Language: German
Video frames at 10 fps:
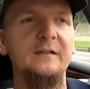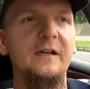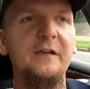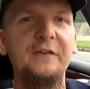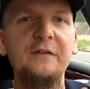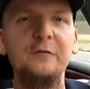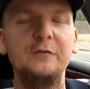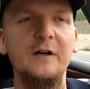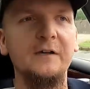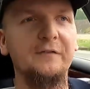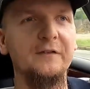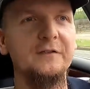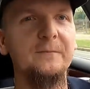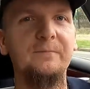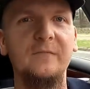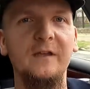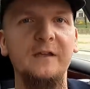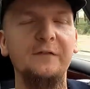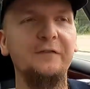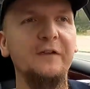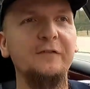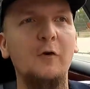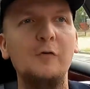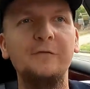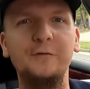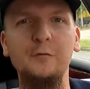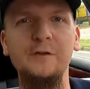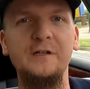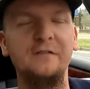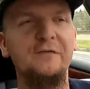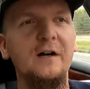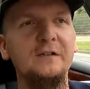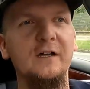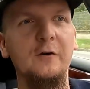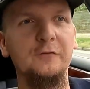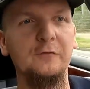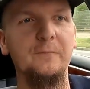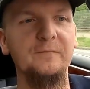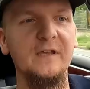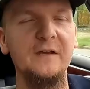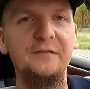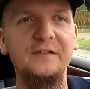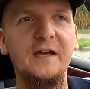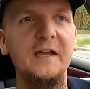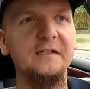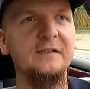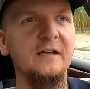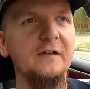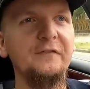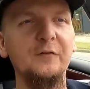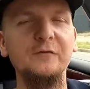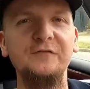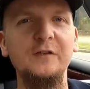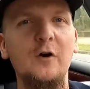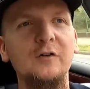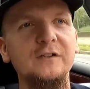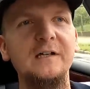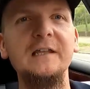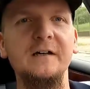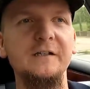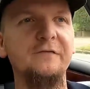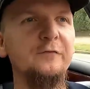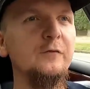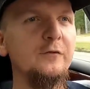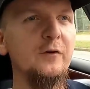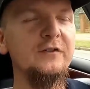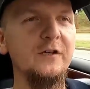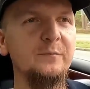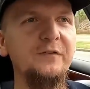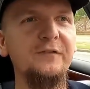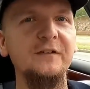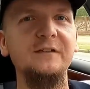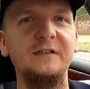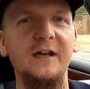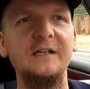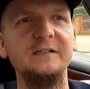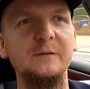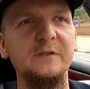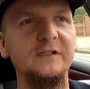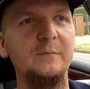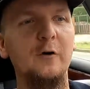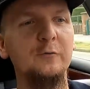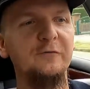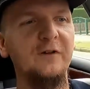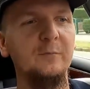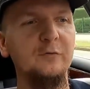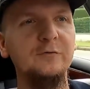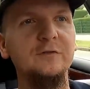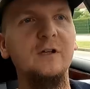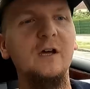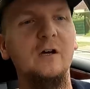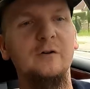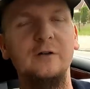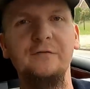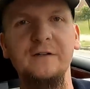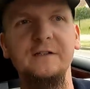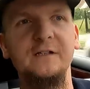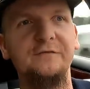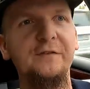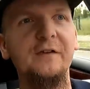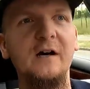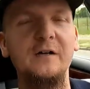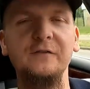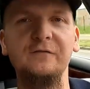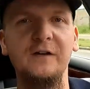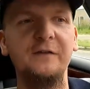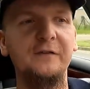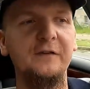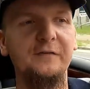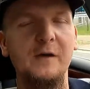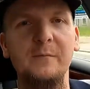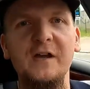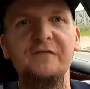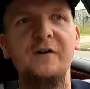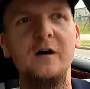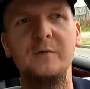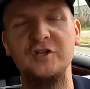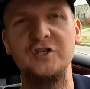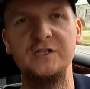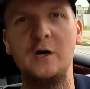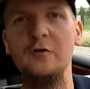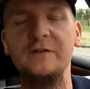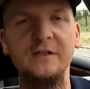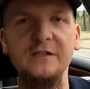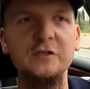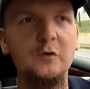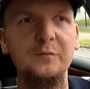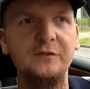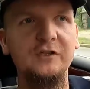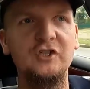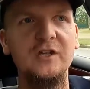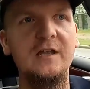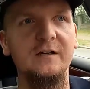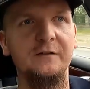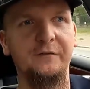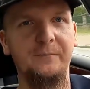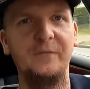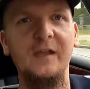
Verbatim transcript: Der E36 ist das oldschooliger fahrende Auto. Er ist direkter, er ist irgendwie origineller. Ihr fühlt euch ein bisschen direkter mit dem Auto verbunden und auf eine gewisse Art und Weise ist er mehr Fahrmaschine, auch wenn er nicht unbedingt schneller ist.